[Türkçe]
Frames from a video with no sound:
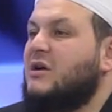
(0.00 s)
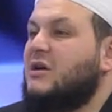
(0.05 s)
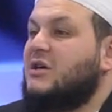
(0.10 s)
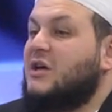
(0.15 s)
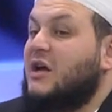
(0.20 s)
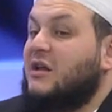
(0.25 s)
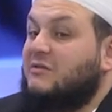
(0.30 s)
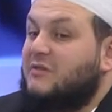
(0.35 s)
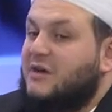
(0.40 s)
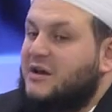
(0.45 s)

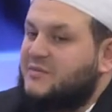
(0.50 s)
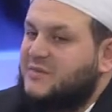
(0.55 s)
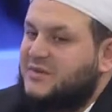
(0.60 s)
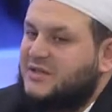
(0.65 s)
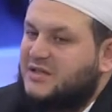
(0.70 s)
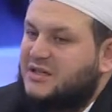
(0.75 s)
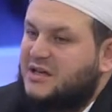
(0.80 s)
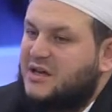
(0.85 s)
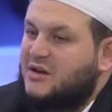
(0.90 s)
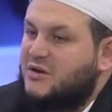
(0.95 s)

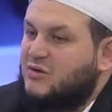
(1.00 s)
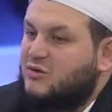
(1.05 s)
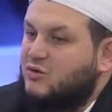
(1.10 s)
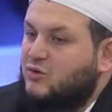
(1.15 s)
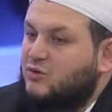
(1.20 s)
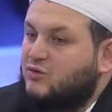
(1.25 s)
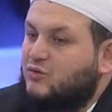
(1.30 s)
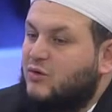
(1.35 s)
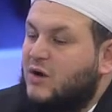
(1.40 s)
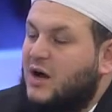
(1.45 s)
Yalvarması
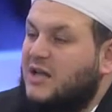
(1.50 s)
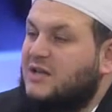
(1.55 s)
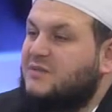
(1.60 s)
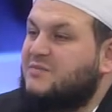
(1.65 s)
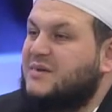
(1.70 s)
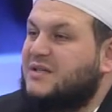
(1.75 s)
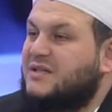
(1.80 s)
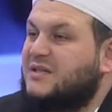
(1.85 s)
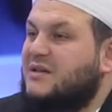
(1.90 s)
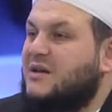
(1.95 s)
gerekiyor, dua
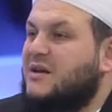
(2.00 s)
etmesi